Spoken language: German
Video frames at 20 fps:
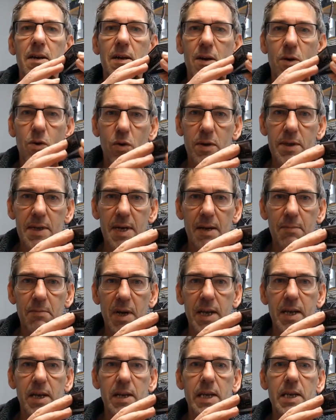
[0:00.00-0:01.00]
kurz ein
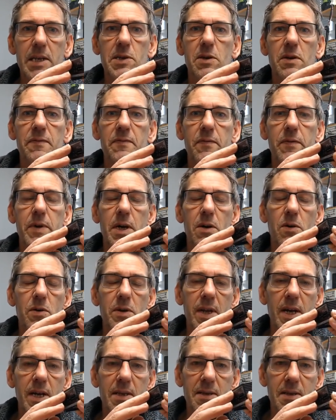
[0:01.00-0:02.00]
Blick in die Software
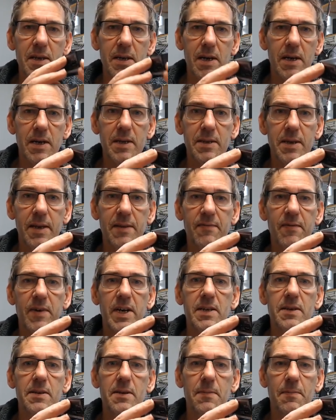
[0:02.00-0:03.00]
und ein
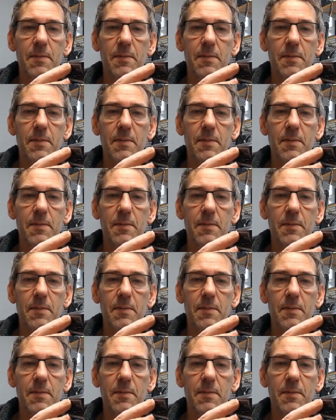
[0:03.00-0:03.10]
Sicherheitshinweis.